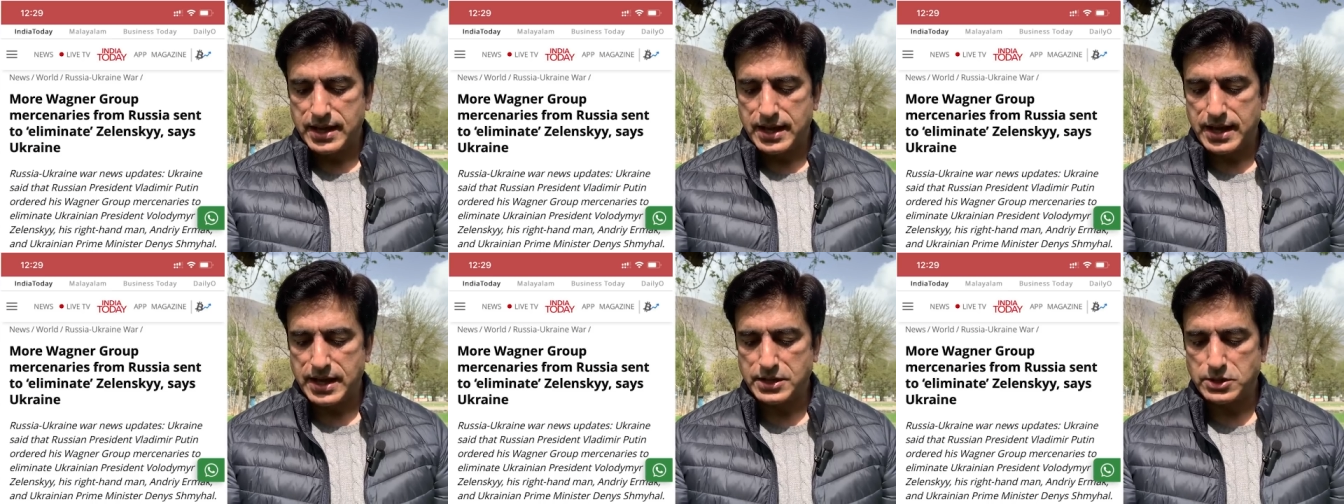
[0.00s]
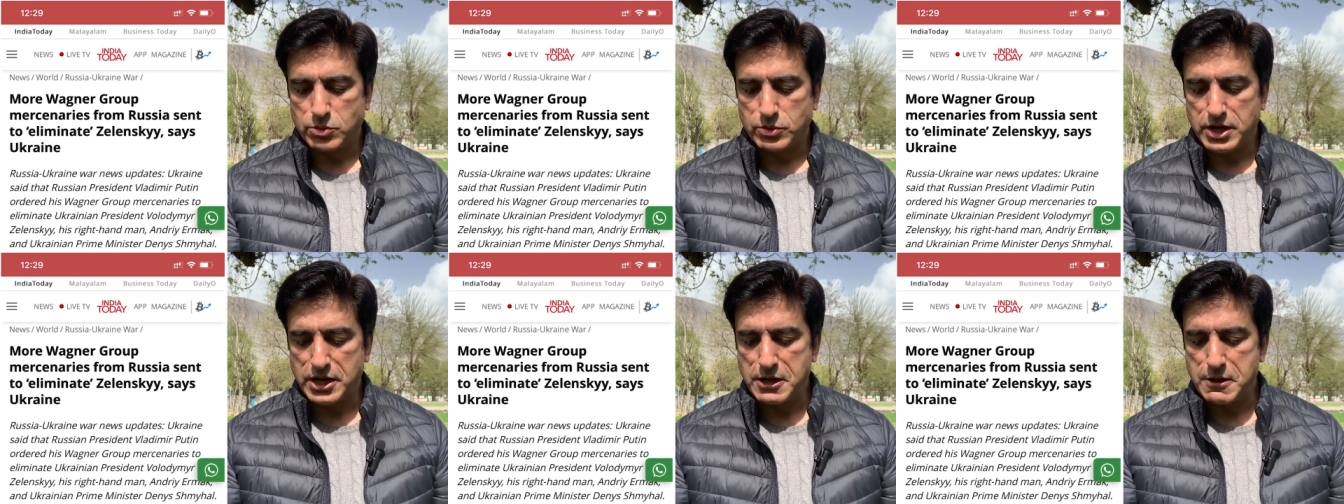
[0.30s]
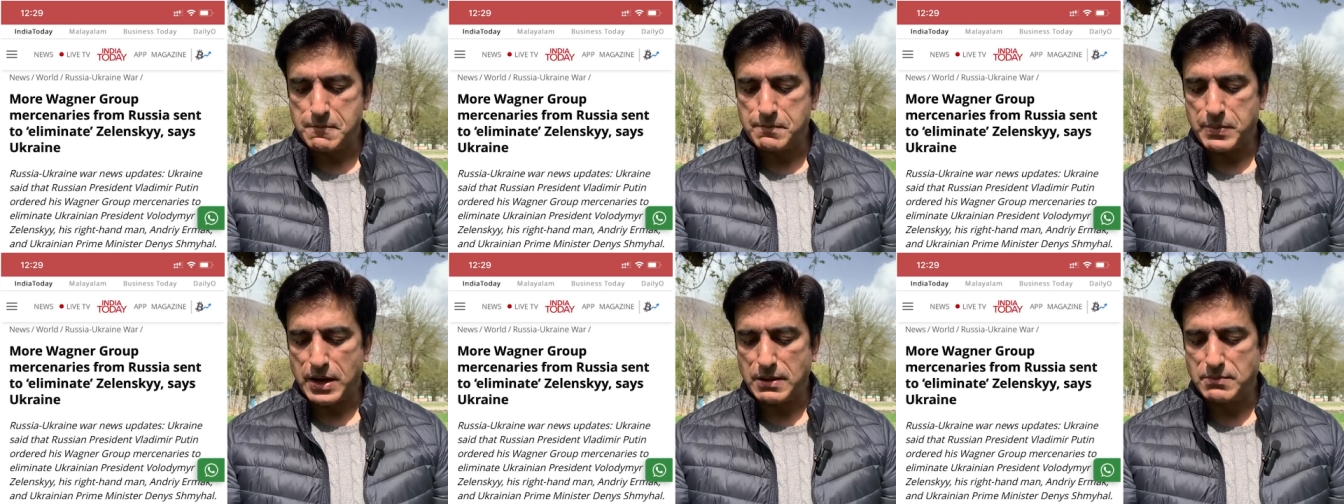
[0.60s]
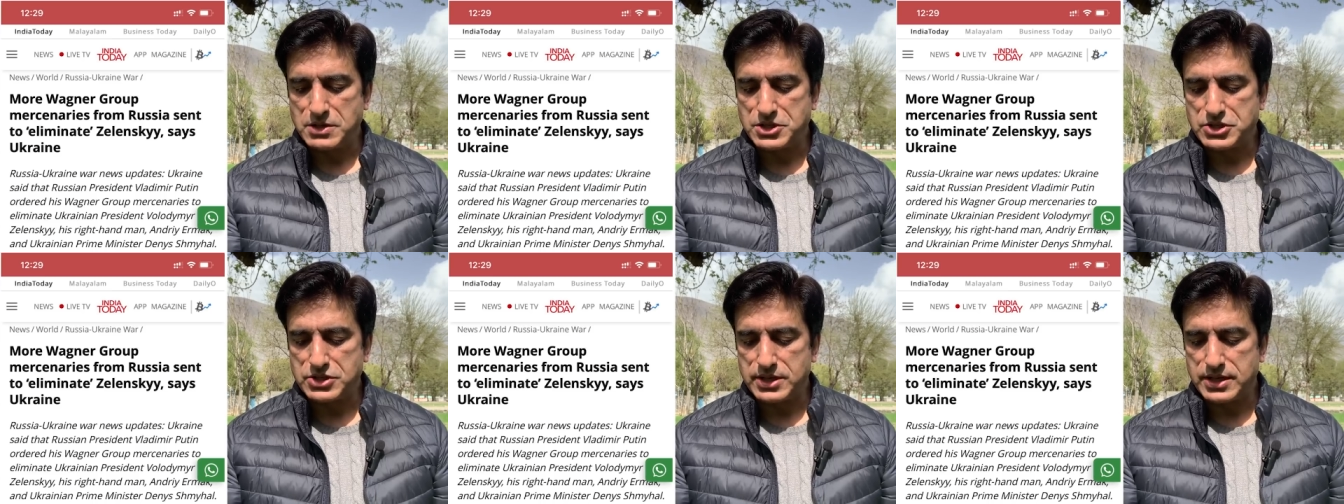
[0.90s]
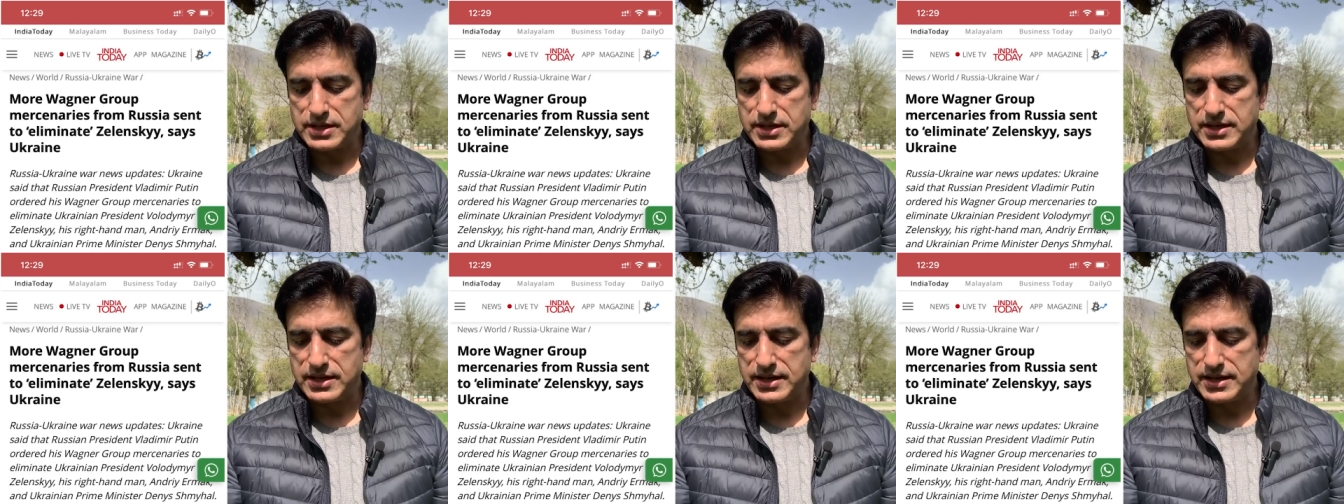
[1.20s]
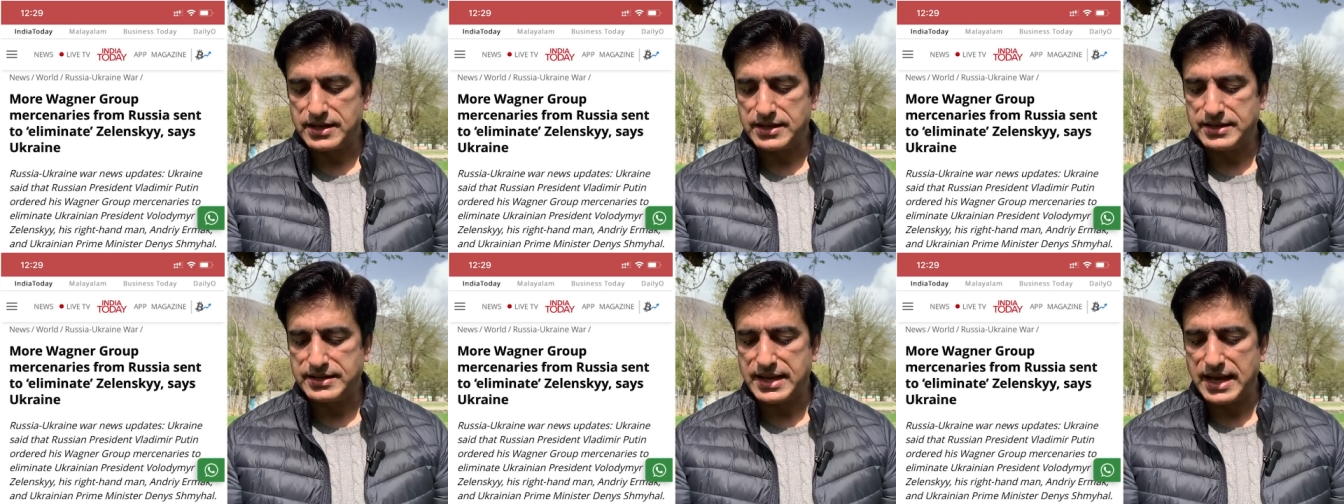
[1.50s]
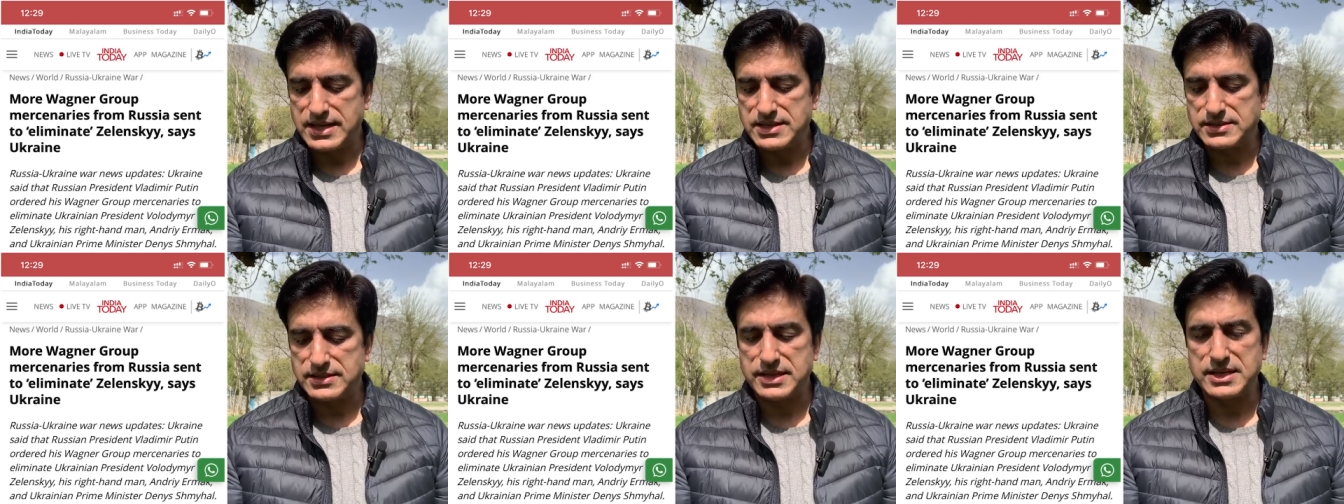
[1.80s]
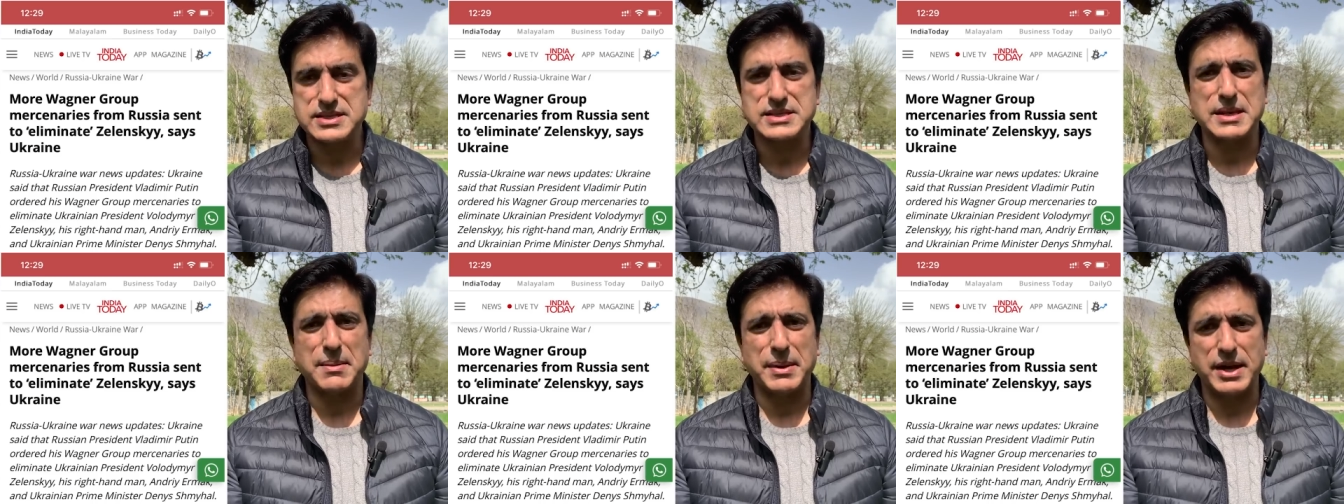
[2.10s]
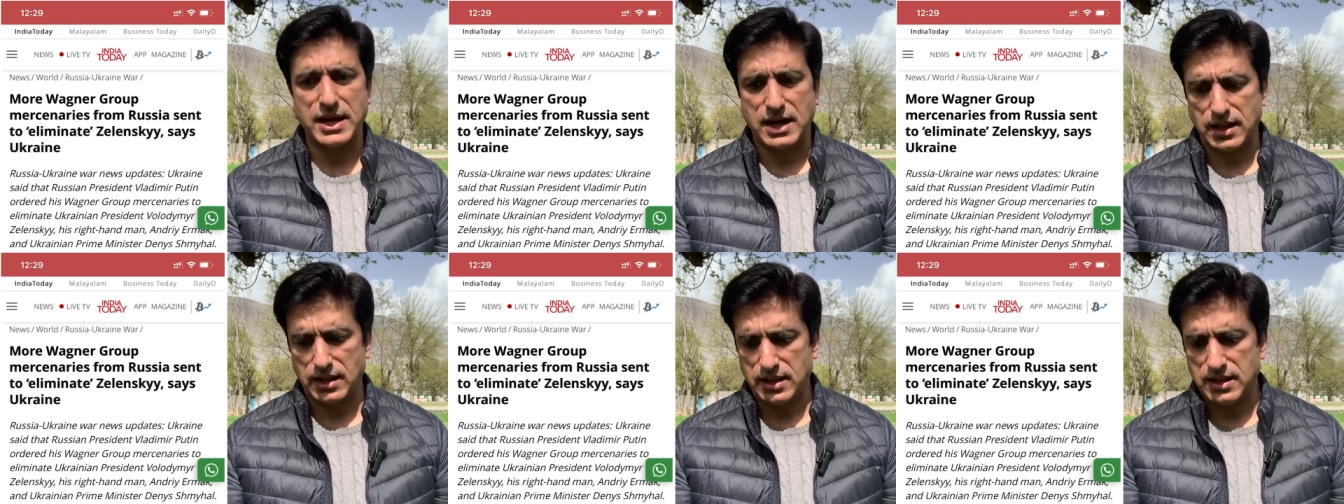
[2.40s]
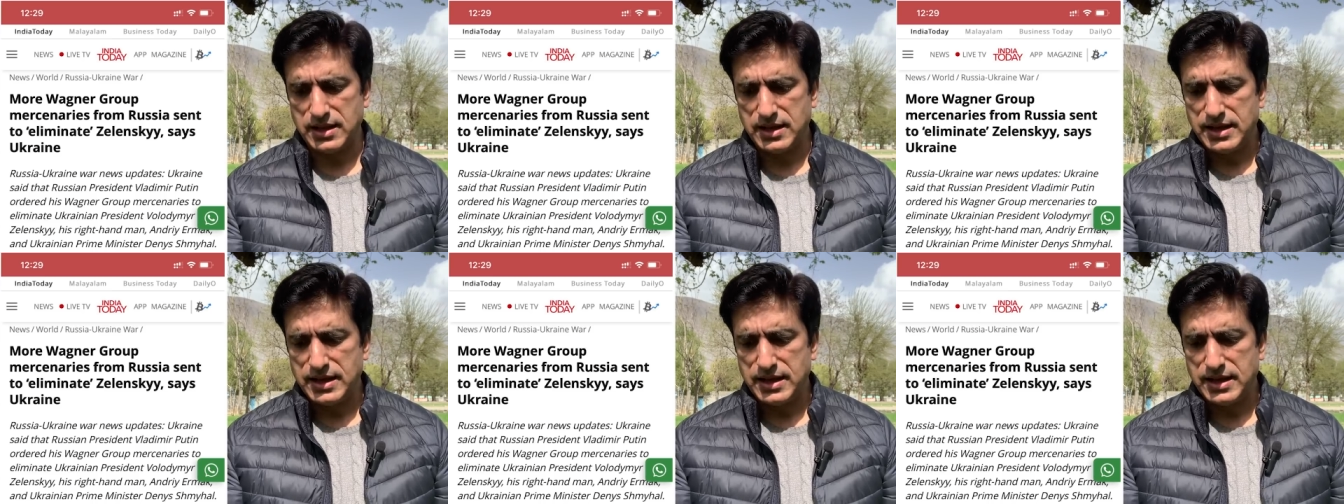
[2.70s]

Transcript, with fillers: एंड यूक्रेनियन प्राइम मिनिस्टर डेंसी सेमयाल